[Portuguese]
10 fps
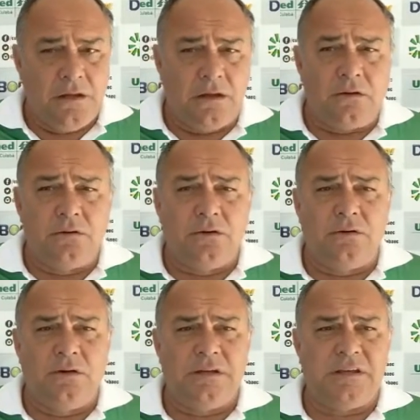Não, é
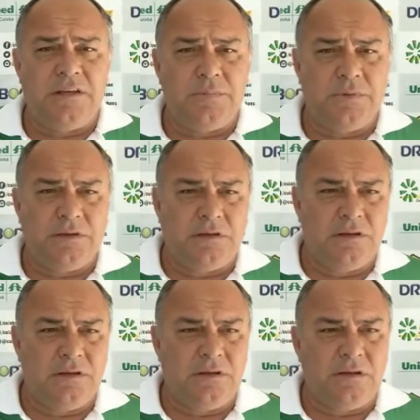uma equipe
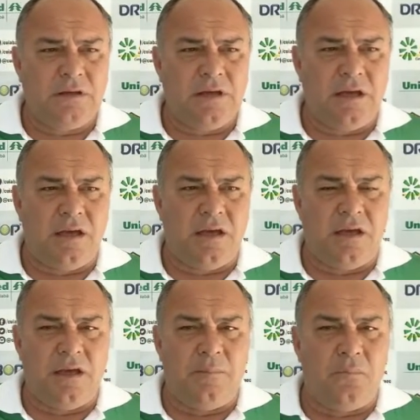que
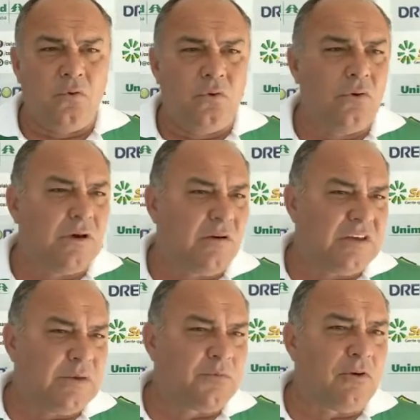é, é, boa, é uma
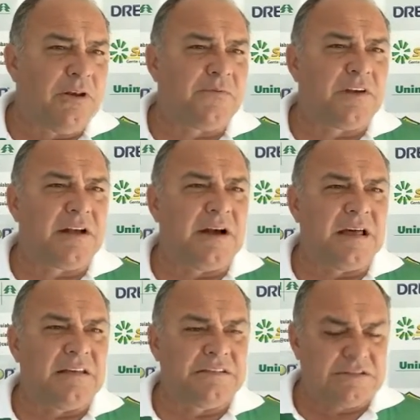equipe
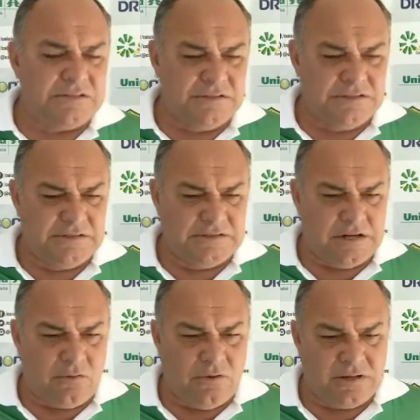qualificada. A gente
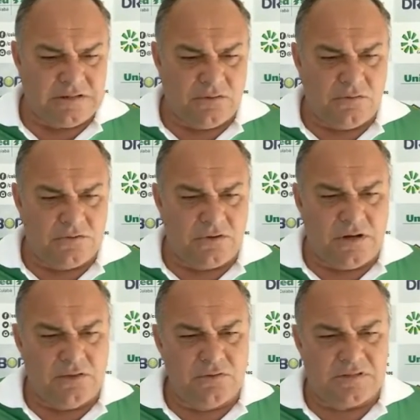já conhece alguns
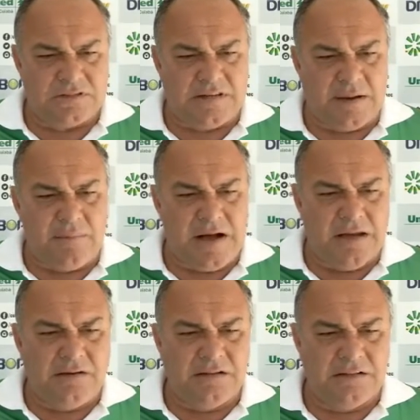jogadores que
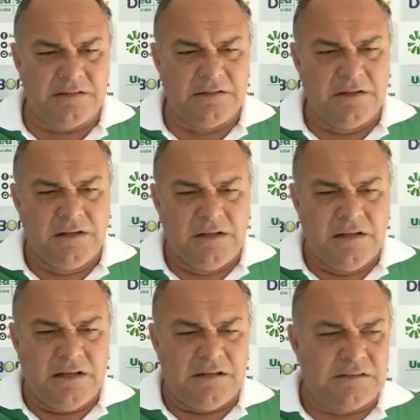trabalham ali.
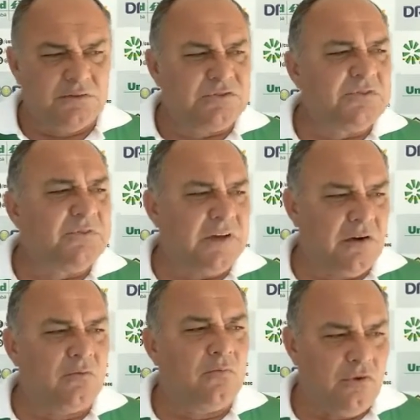Eles não
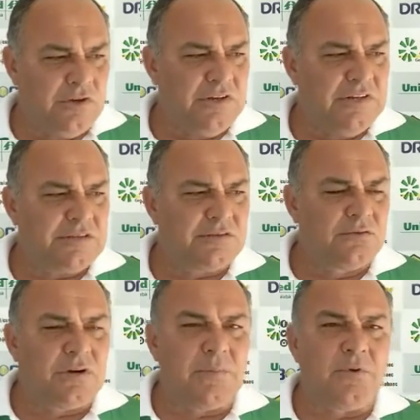tiveram um bom início
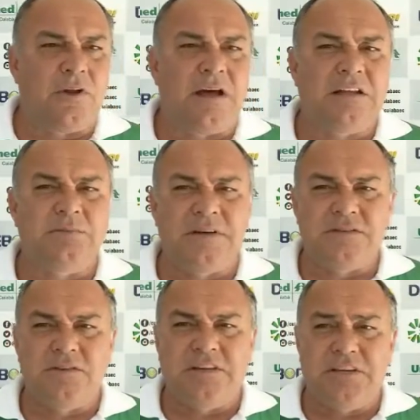no campeonato,
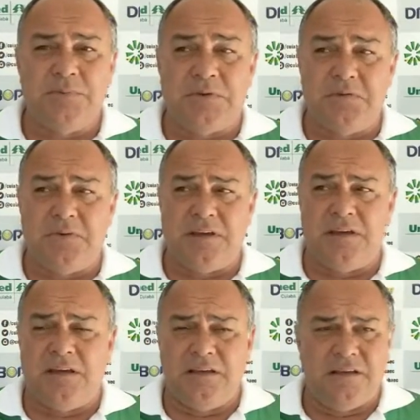mas é uma equipe que
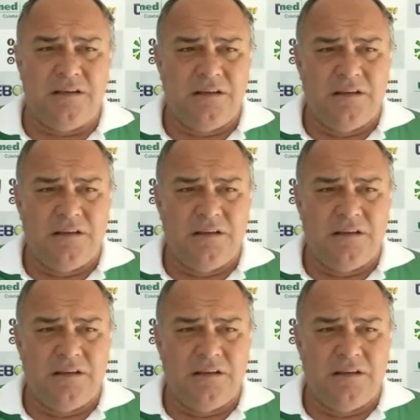vem aí